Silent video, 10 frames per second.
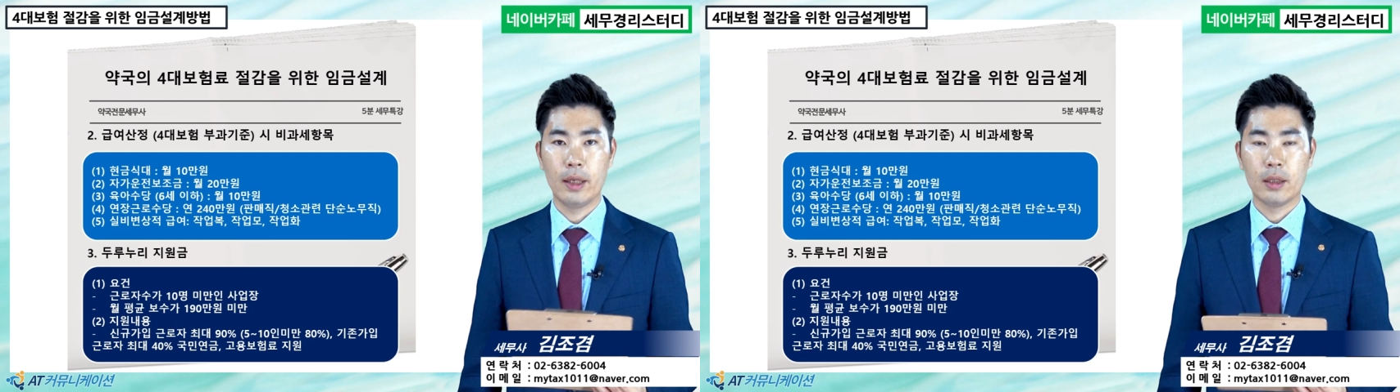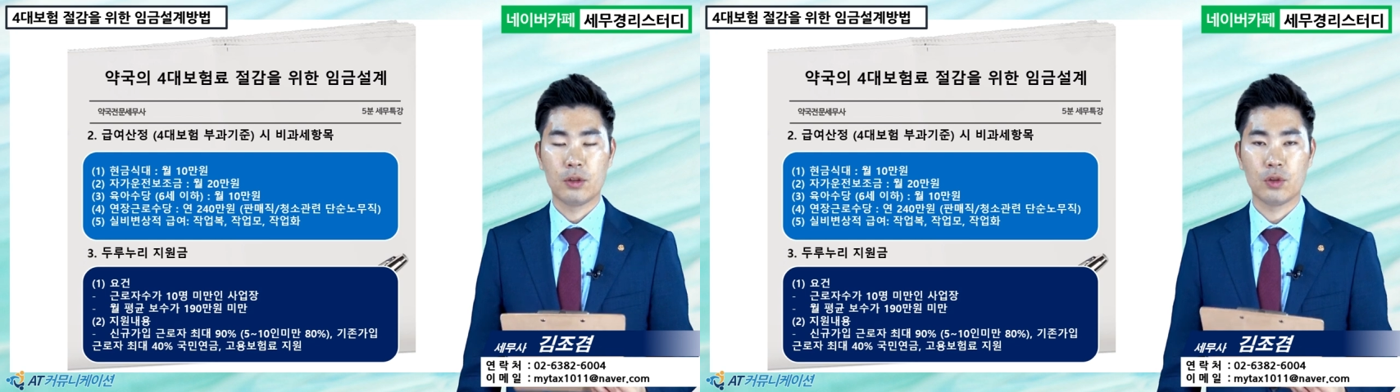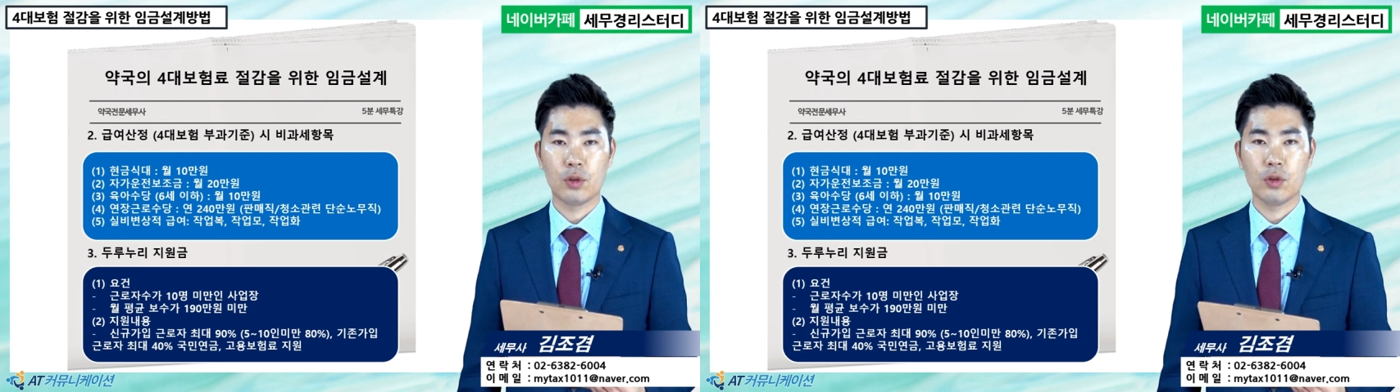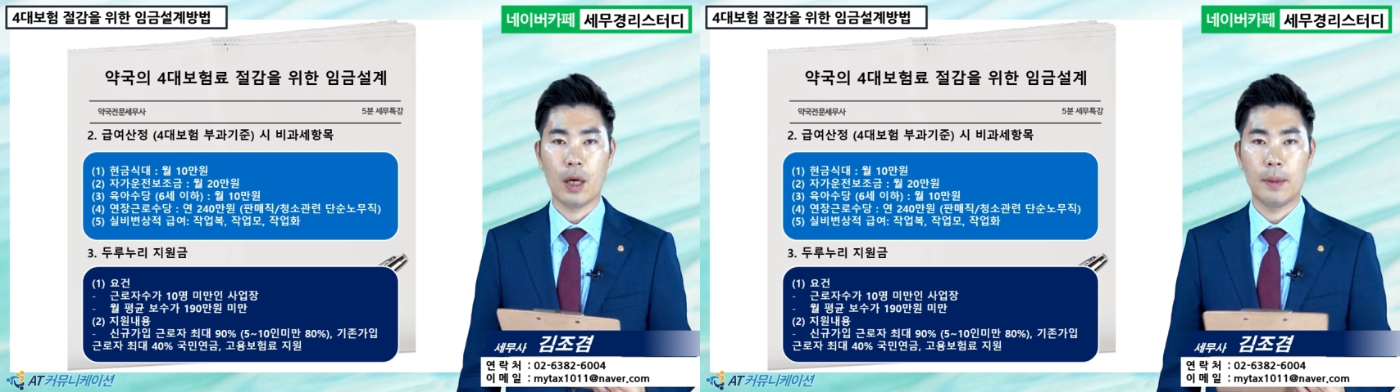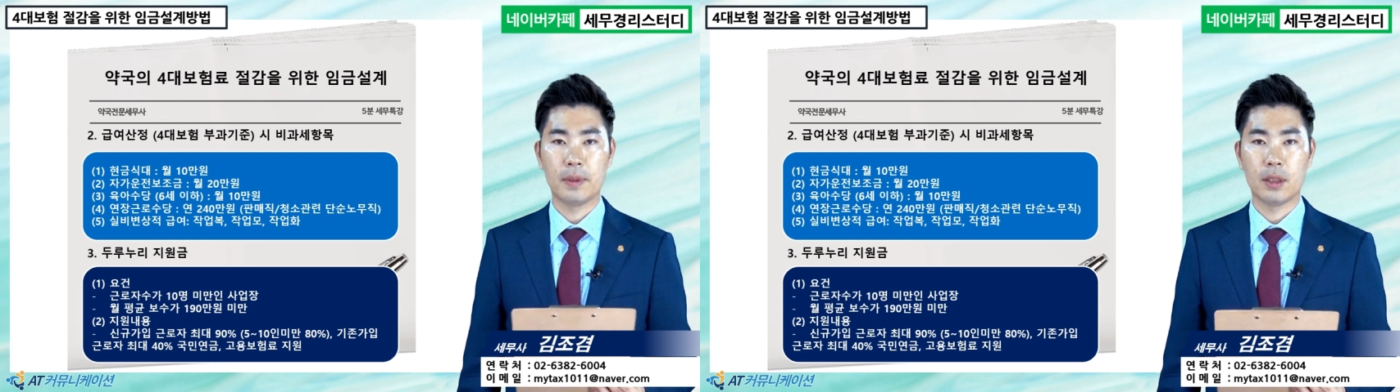신규
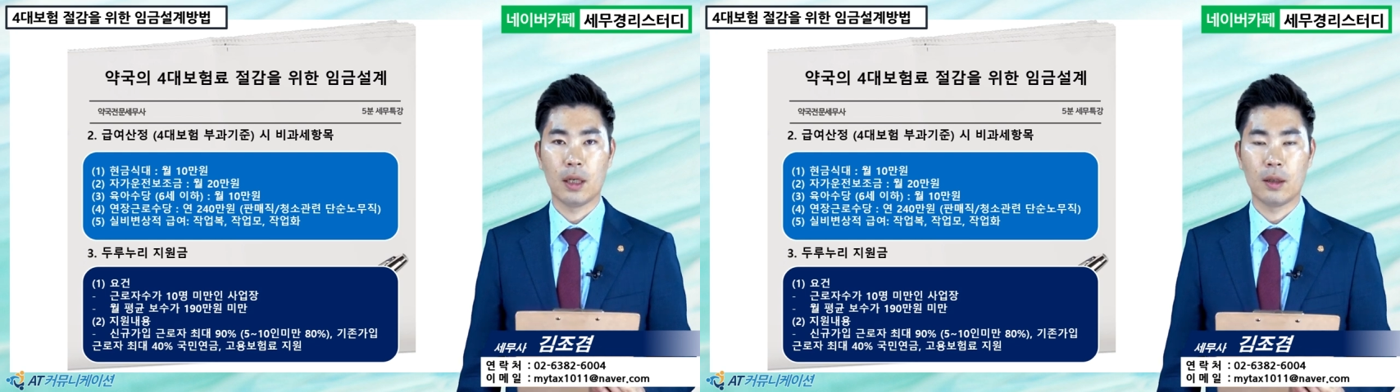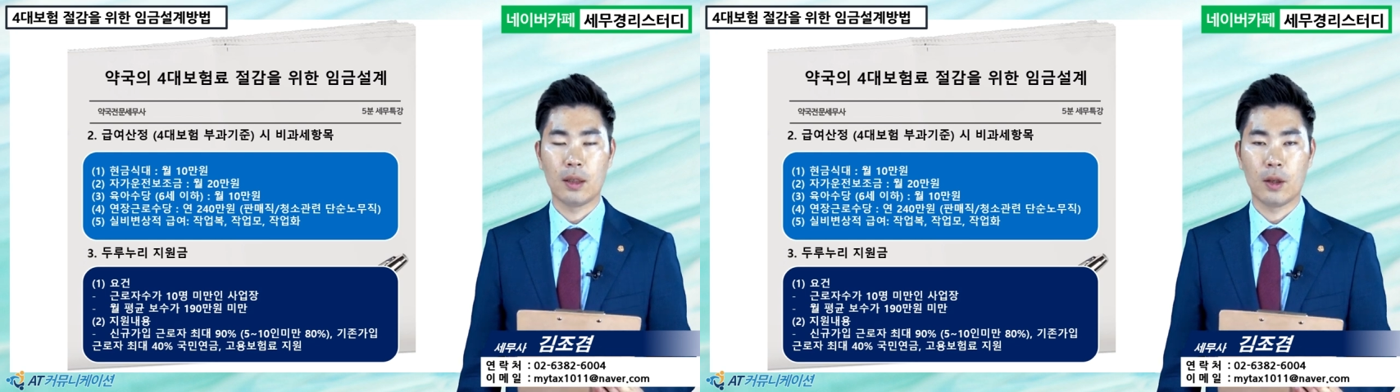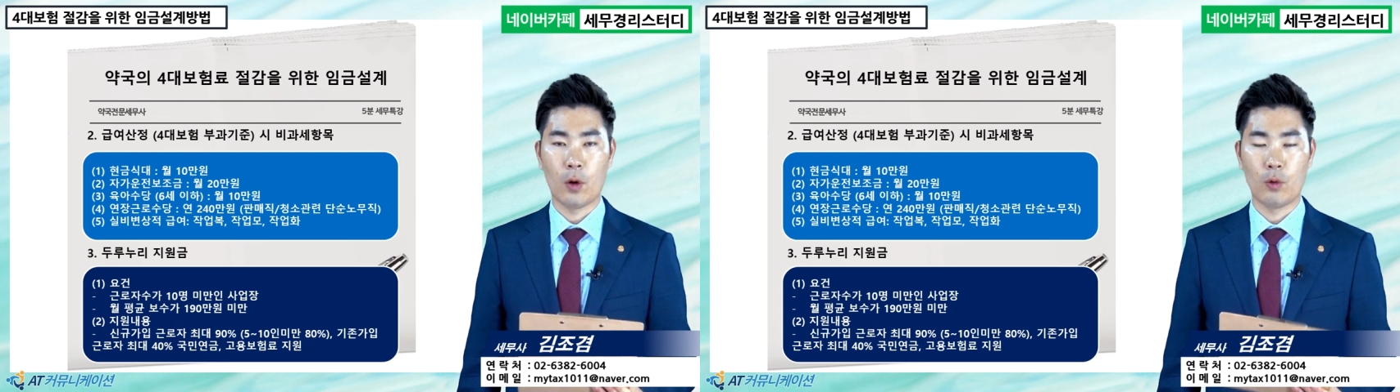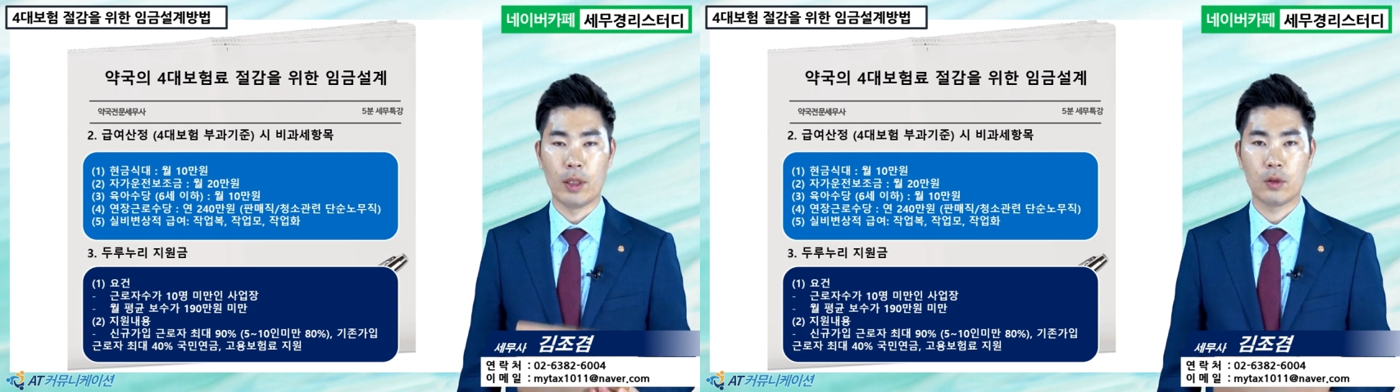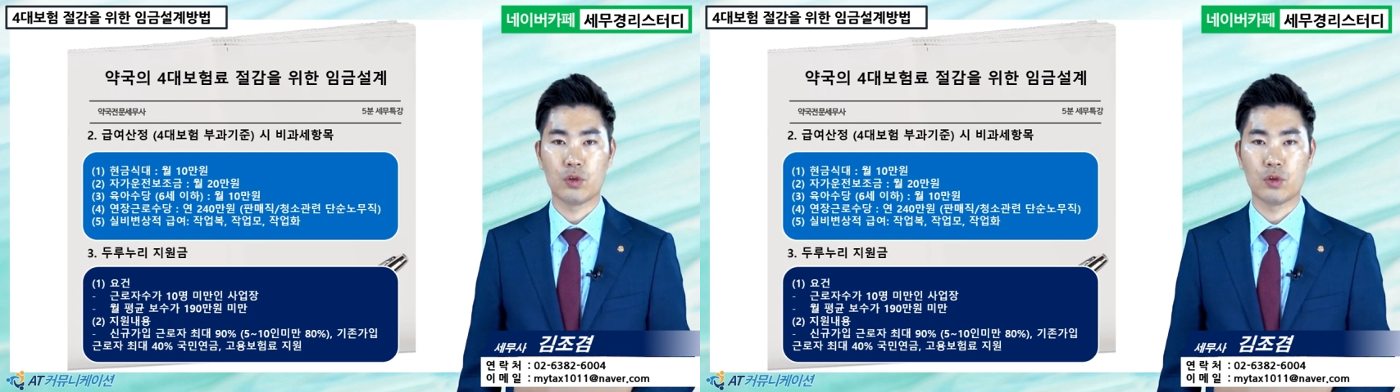가입자인 경우에는